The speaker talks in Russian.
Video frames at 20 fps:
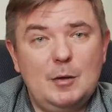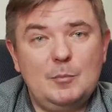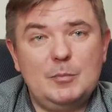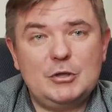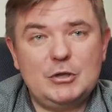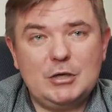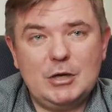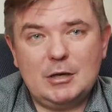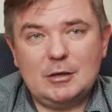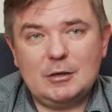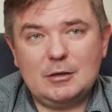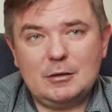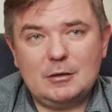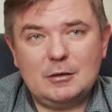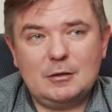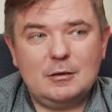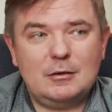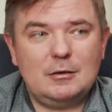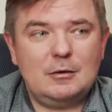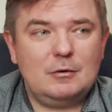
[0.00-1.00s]
и
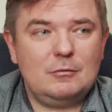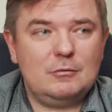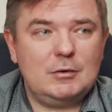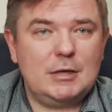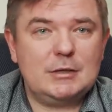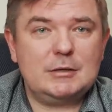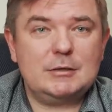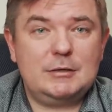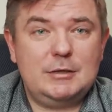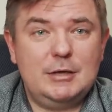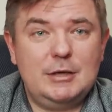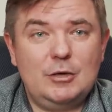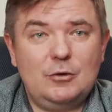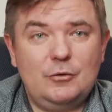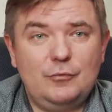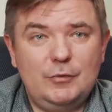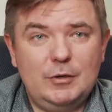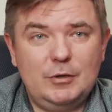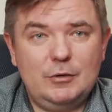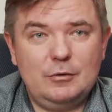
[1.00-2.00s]
обещал, э, у нас
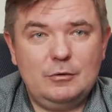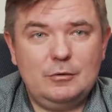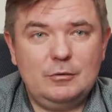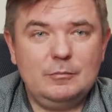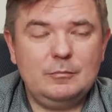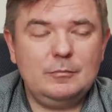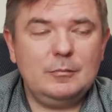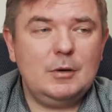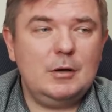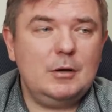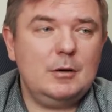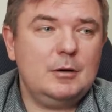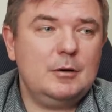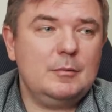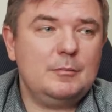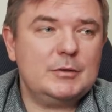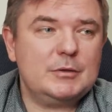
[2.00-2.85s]
серию видео, э,